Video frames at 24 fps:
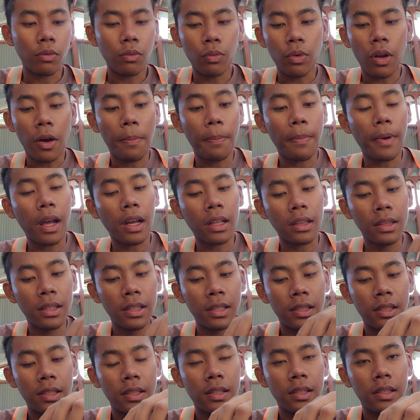udah
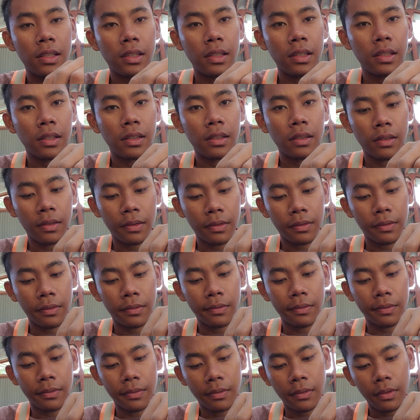praktis
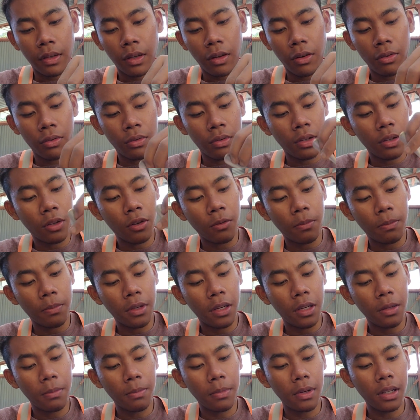kalau di
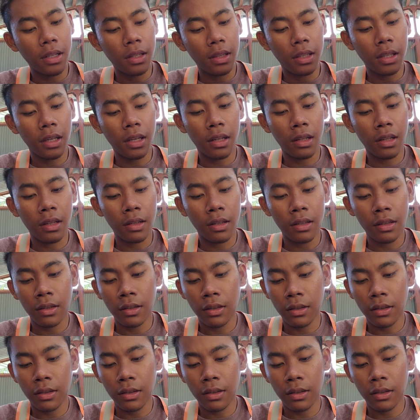konbini beli tinggal